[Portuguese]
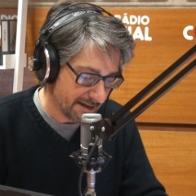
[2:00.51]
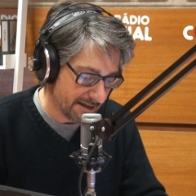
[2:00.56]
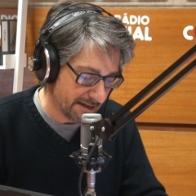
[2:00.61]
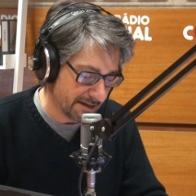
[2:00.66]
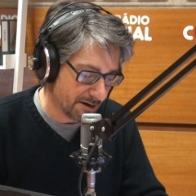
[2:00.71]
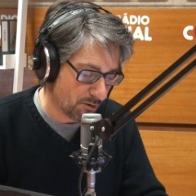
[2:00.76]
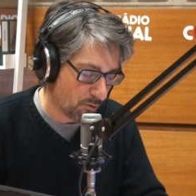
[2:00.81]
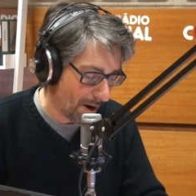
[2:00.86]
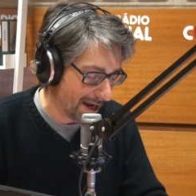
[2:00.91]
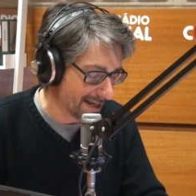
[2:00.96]

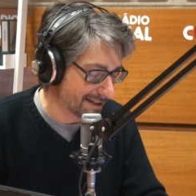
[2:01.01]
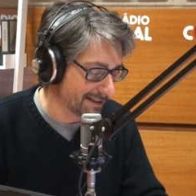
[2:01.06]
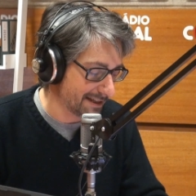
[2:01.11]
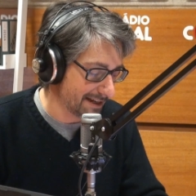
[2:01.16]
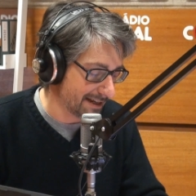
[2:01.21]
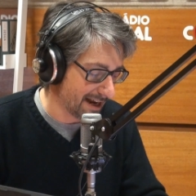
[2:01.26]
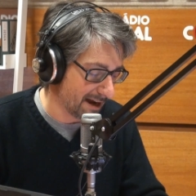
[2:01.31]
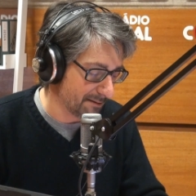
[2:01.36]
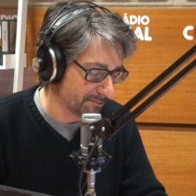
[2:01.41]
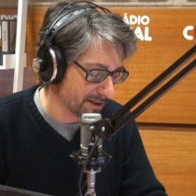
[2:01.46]
E quase
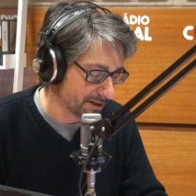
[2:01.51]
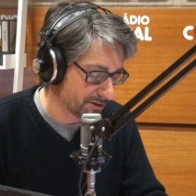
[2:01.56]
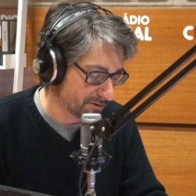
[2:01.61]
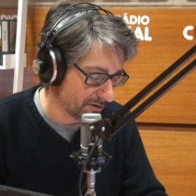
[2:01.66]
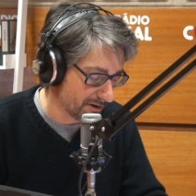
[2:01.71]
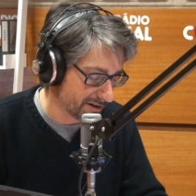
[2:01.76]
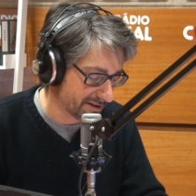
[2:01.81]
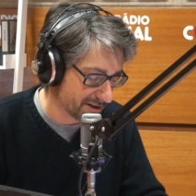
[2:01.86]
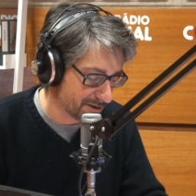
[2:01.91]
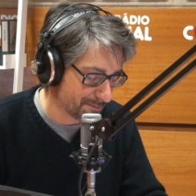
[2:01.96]
dei cabo das
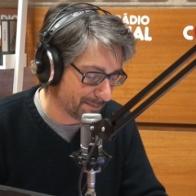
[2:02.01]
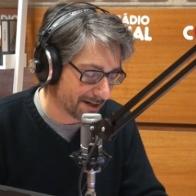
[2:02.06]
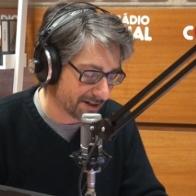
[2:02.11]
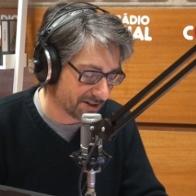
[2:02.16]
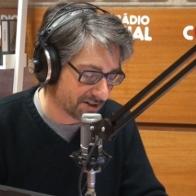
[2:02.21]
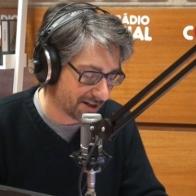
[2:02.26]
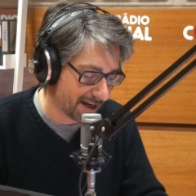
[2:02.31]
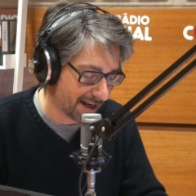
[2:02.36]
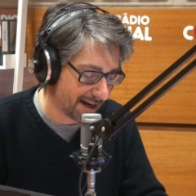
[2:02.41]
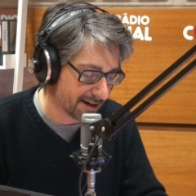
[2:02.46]
costas para
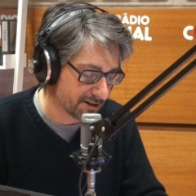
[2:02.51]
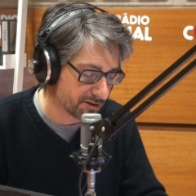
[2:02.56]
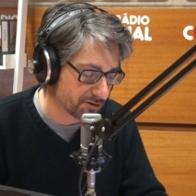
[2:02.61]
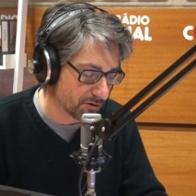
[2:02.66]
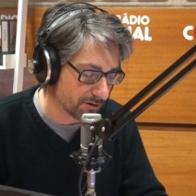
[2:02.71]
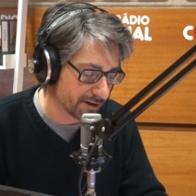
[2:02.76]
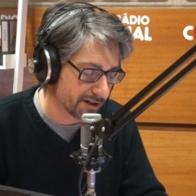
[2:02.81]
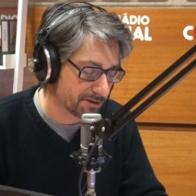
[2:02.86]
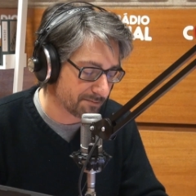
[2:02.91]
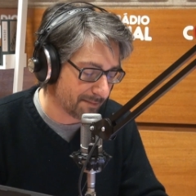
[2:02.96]
chegar às
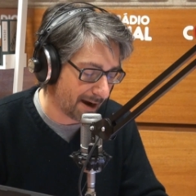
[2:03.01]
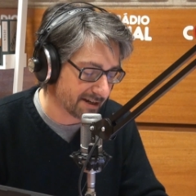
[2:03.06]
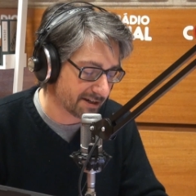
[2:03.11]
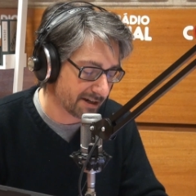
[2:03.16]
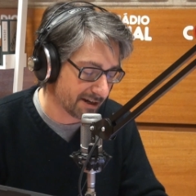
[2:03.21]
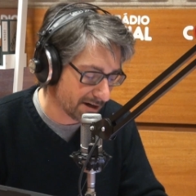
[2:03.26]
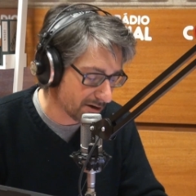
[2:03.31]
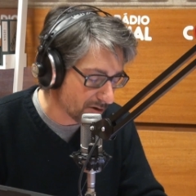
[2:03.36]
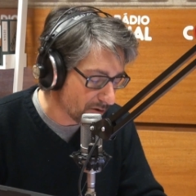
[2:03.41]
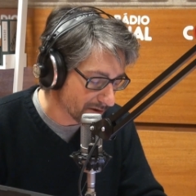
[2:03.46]
zonas mais
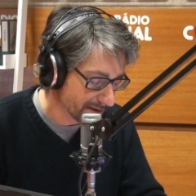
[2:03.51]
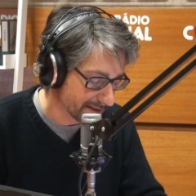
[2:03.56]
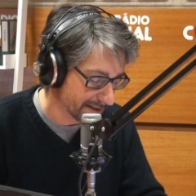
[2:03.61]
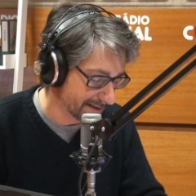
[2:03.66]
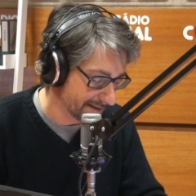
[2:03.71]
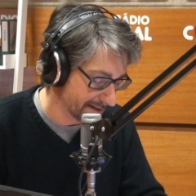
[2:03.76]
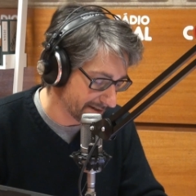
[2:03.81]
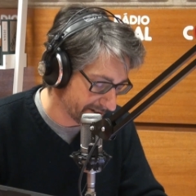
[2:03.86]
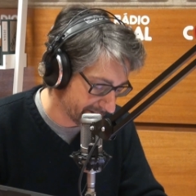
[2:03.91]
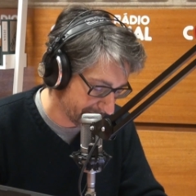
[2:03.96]

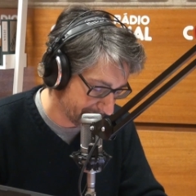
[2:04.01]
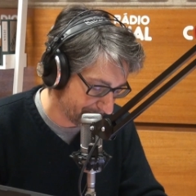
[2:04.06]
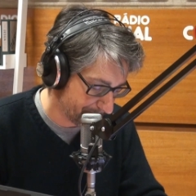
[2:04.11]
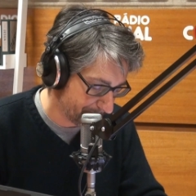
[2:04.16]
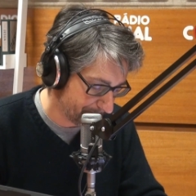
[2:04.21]
recônditas.